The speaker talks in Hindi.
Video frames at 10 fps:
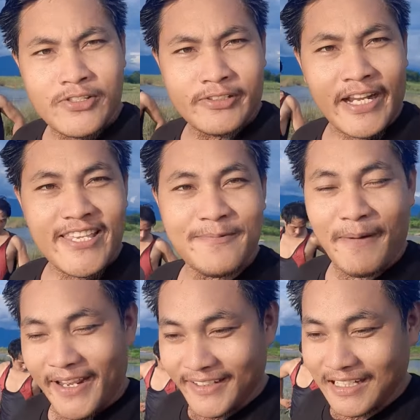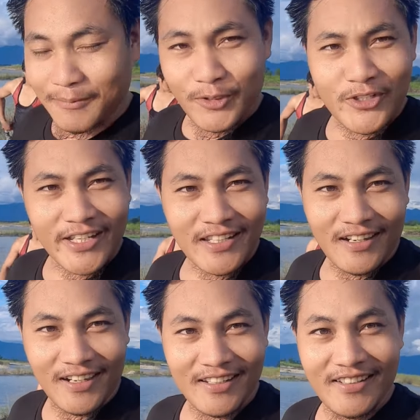सो so गाइस फाइनली हम लोग जो है
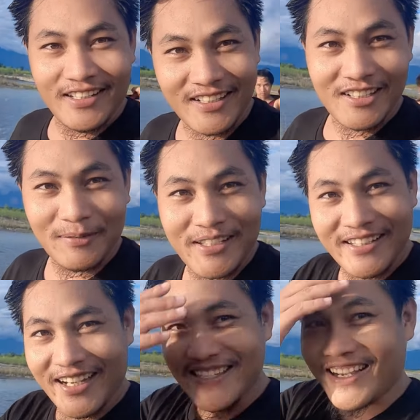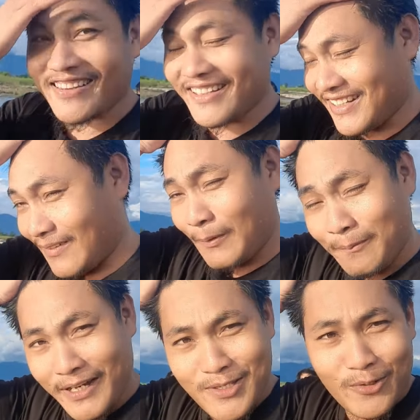नहा लिया अभी देख सकते हैं काफ़ी
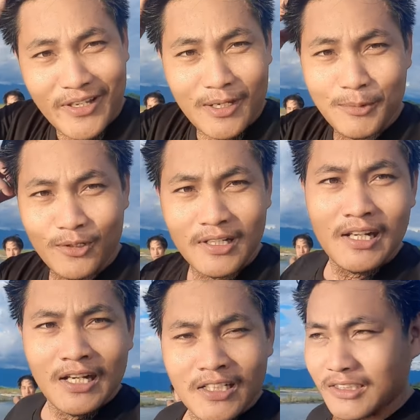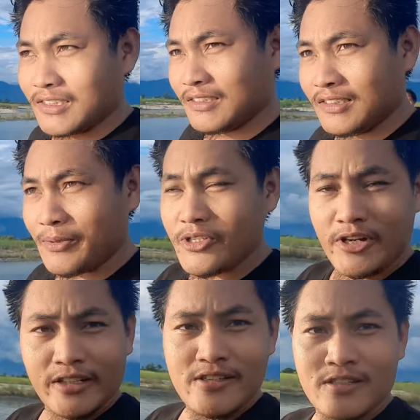फ्रेश हो गया हम लोग तो अभी जो
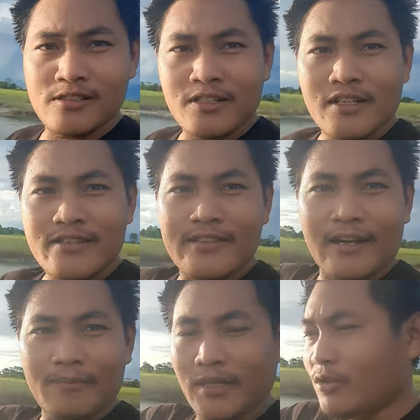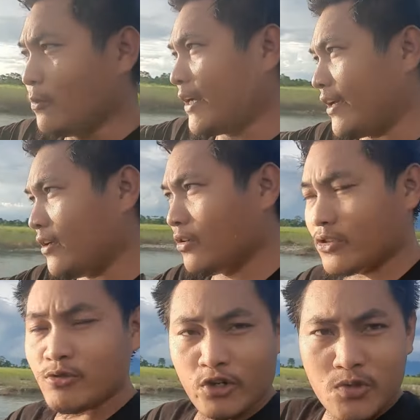है दोस्तों शाम भी डूब रहा है और
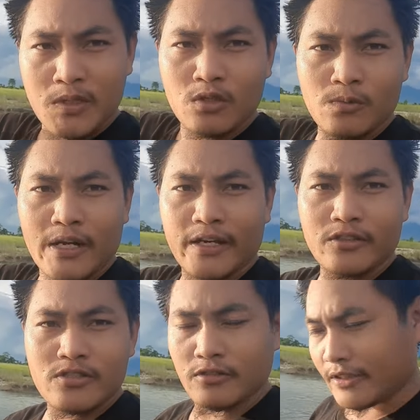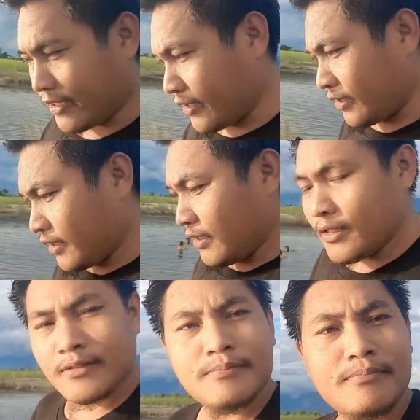सूरज भी डूब रहा है दोस्तों ते
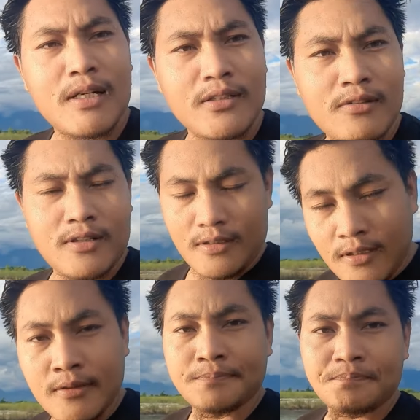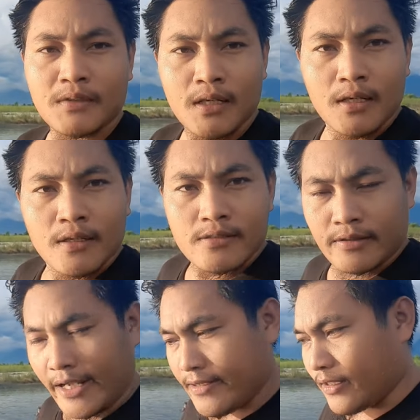माधुरी सो so
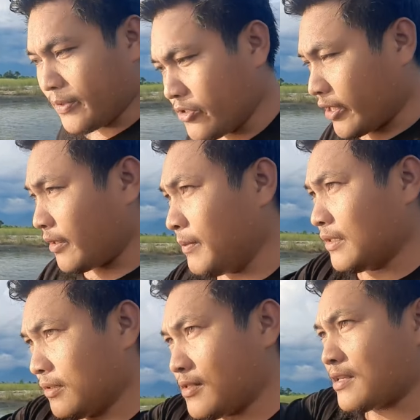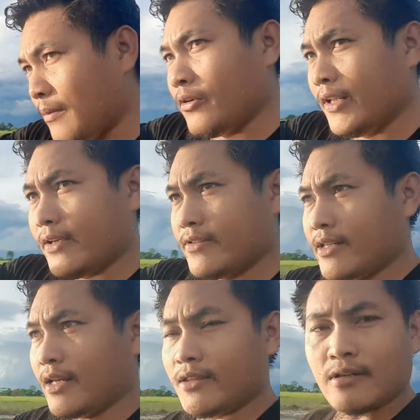गाइस अभी जो है बिल्कुल शाम होने को
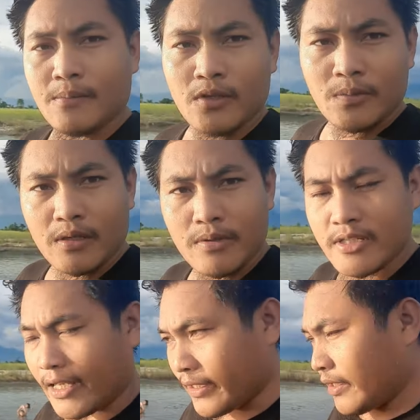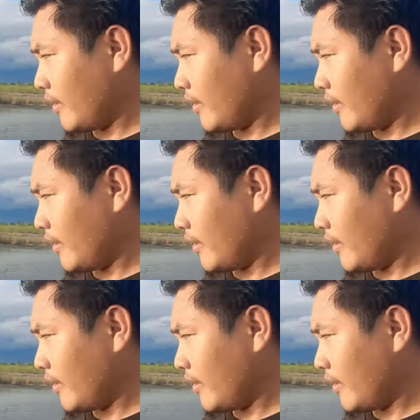चला है तो हम लोग भी अभी जाएंगे